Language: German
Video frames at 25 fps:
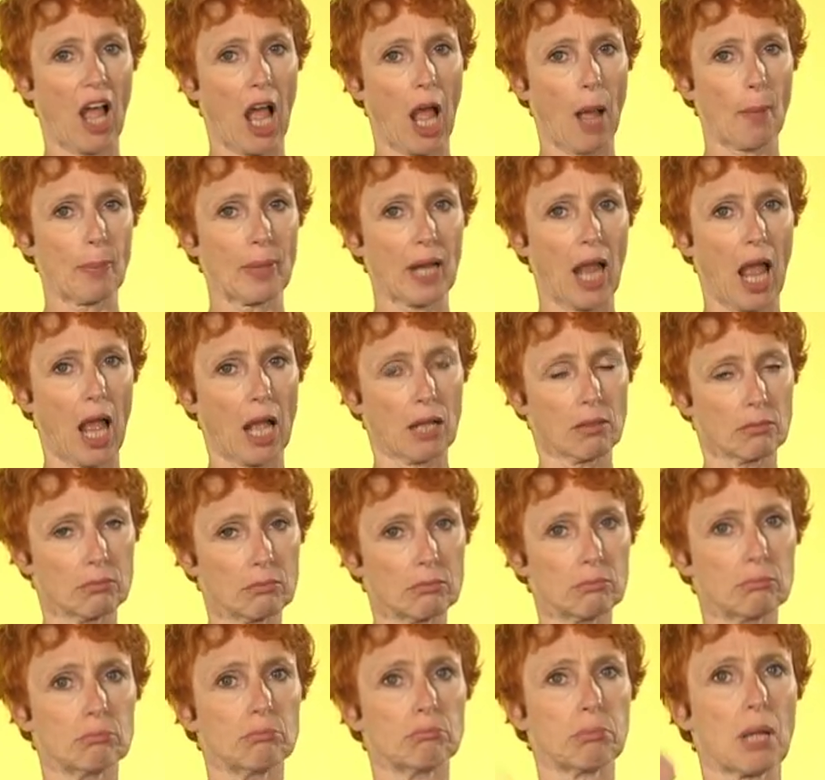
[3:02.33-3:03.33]

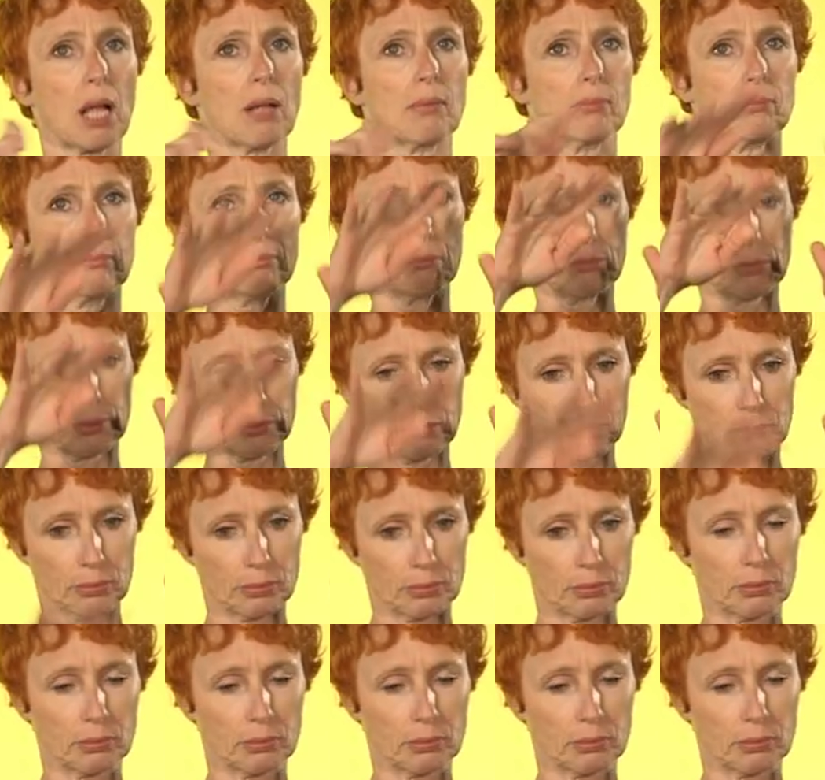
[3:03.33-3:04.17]
Readiness zu geben.